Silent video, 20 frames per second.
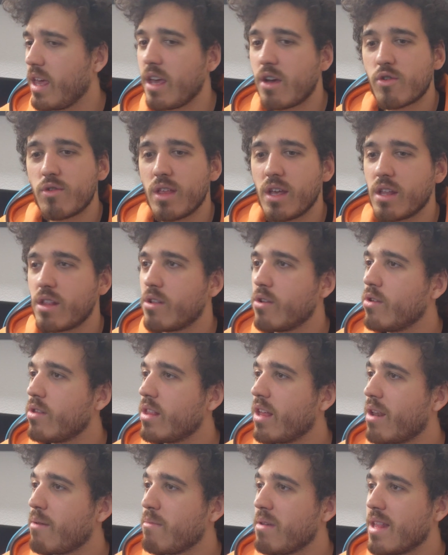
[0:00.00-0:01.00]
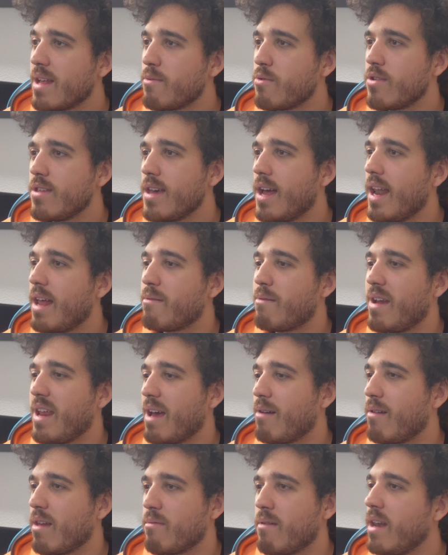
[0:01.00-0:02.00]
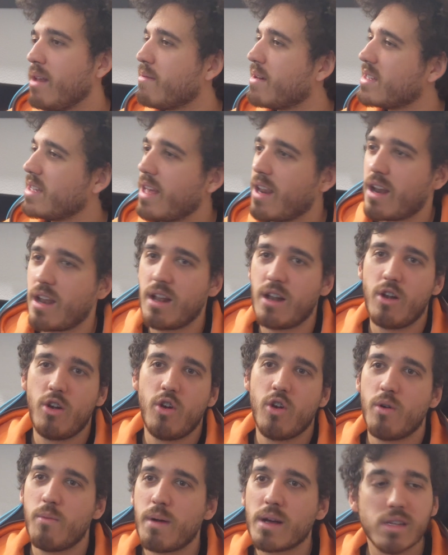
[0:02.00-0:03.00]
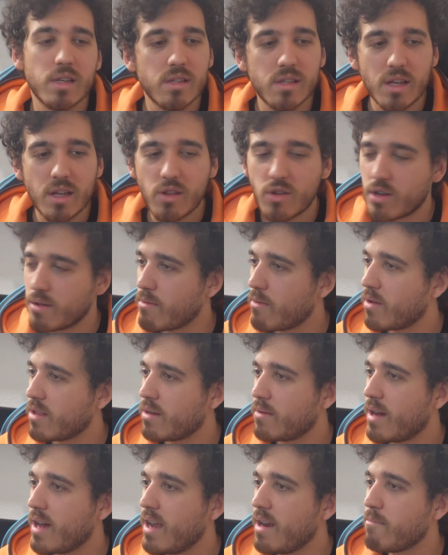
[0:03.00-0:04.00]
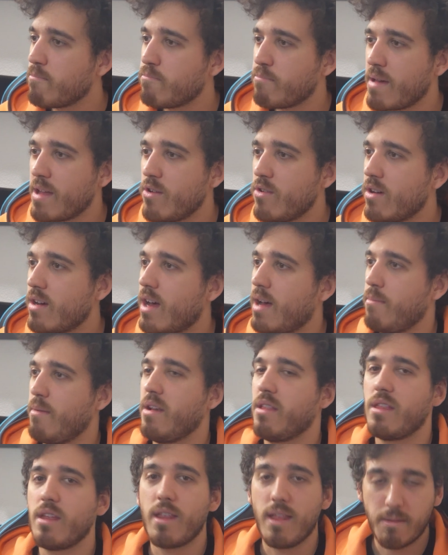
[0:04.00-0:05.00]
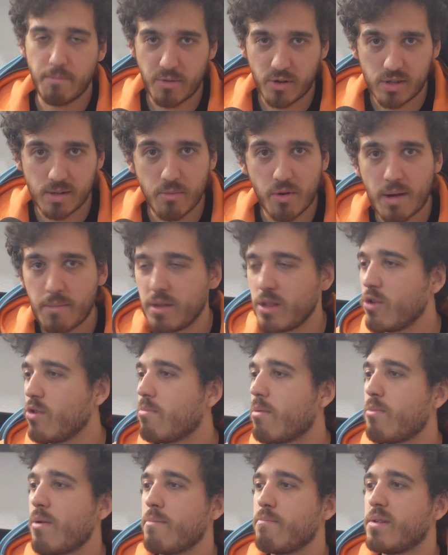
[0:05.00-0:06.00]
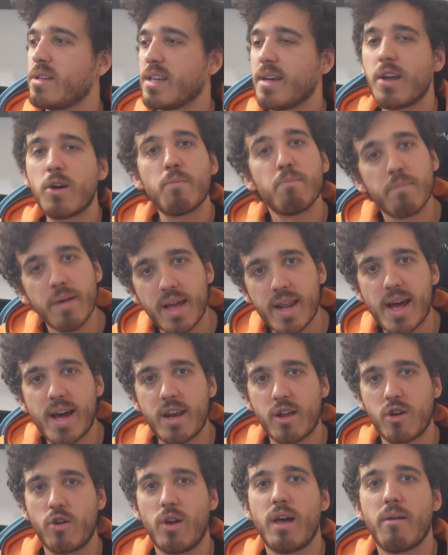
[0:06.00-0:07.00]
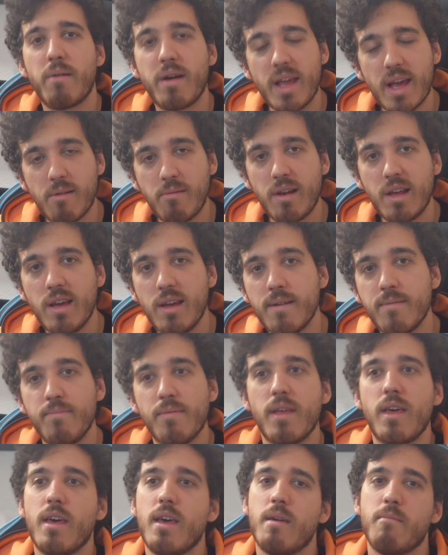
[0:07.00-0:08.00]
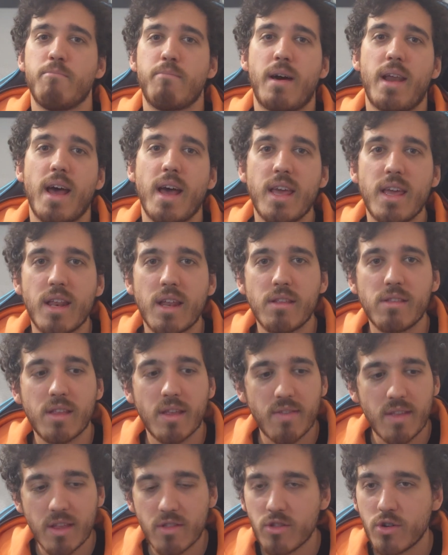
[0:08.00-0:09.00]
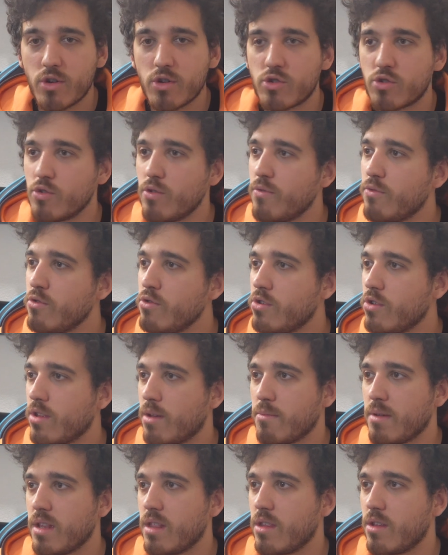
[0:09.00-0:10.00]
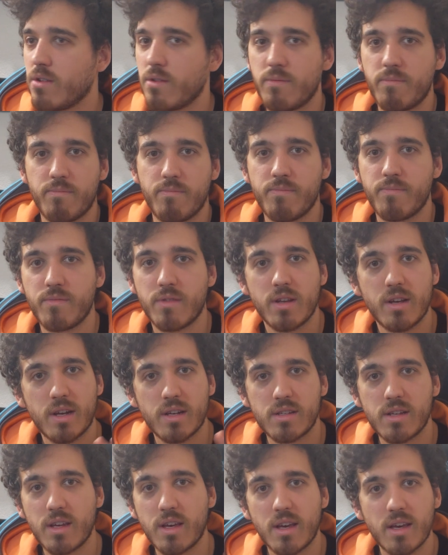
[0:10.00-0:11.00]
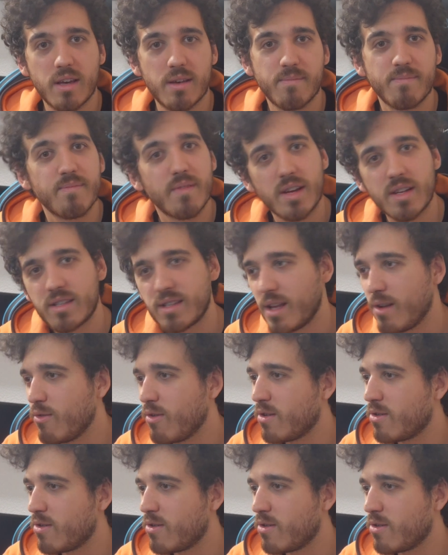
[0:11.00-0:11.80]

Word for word: Y con esto terminamos ya las variables, ¿vale? Va a ser lo más sencillito que vamos a trabajar, pero a partir del próximo capítulo vamos a empezar a operar con las variables para ir entendiendo su funcionamiento. Así que, hasta